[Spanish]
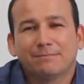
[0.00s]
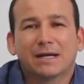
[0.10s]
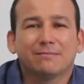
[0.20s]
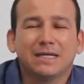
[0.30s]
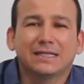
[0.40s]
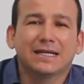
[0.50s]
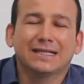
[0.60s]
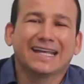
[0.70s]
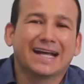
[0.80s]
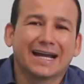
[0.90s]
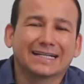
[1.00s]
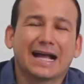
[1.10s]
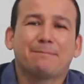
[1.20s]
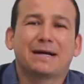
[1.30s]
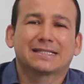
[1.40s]
permite dejar
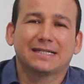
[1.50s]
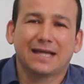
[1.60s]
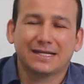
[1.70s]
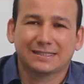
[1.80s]
capacidad